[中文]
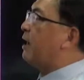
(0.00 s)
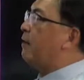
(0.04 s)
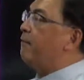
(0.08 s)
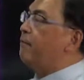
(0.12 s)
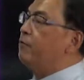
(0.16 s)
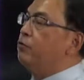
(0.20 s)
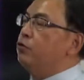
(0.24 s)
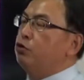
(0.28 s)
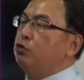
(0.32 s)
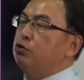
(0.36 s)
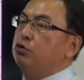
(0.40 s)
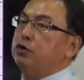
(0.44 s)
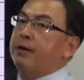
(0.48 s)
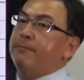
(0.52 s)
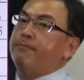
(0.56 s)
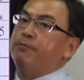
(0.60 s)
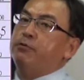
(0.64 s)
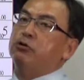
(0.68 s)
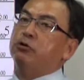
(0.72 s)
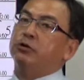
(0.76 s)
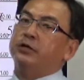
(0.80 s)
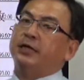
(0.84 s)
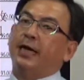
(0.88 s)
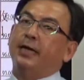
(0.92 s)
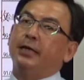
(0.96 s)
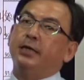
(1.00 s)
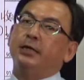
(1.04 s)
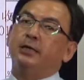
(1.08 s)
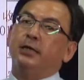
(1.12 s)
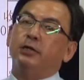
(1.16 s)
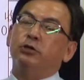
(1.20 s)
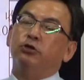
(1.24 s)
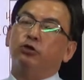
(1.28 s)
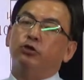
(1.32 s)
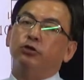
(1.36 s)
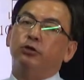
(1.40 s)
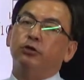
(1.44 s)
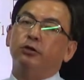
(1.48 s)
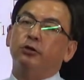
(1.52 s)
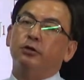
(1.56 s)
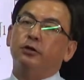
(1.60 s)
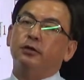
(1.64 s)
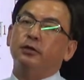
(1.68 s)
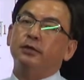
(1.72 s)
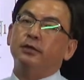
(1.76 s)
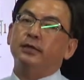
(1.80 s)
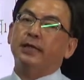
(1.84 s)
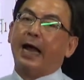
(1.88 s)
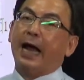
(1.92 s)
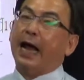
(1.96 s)
来幅度也不过才一成左右
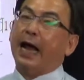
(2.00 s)
而已